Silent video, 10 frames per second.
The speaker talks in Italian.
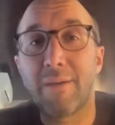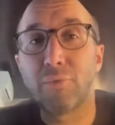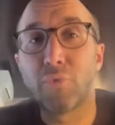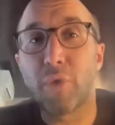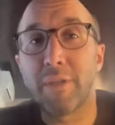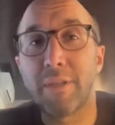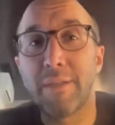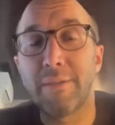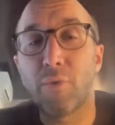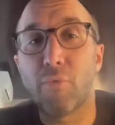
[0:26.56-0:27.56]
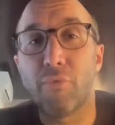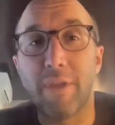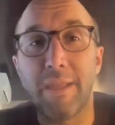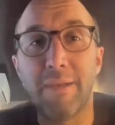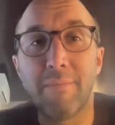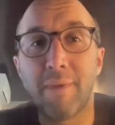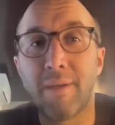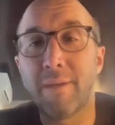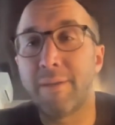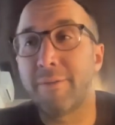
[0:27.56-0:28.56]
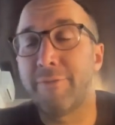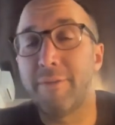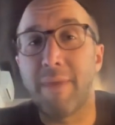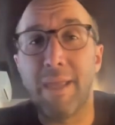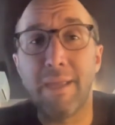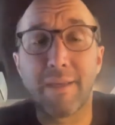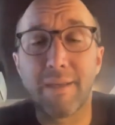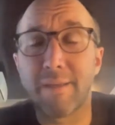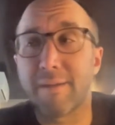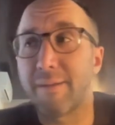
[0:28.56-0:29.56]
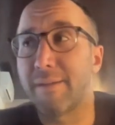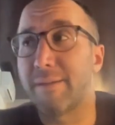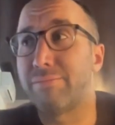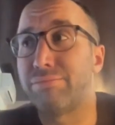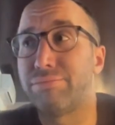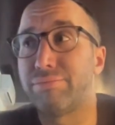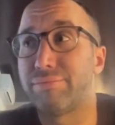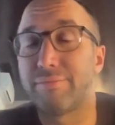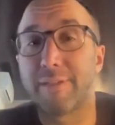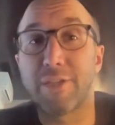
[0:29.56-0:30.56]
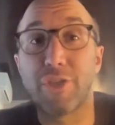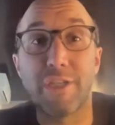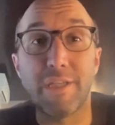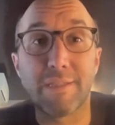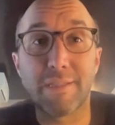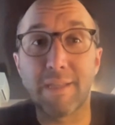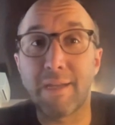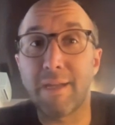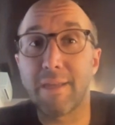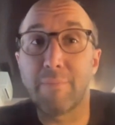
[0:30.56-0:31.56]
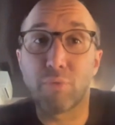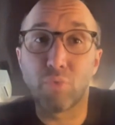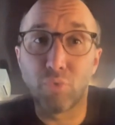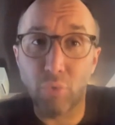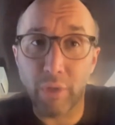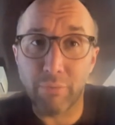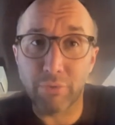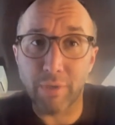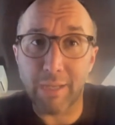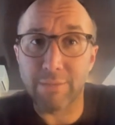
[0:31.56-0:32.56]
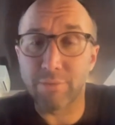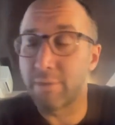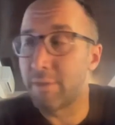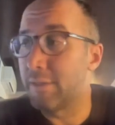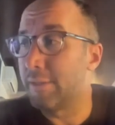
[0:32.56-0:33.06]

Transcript: autore di docufilm, oh, filmmaker, eh. regista, anche produttore in questo caso.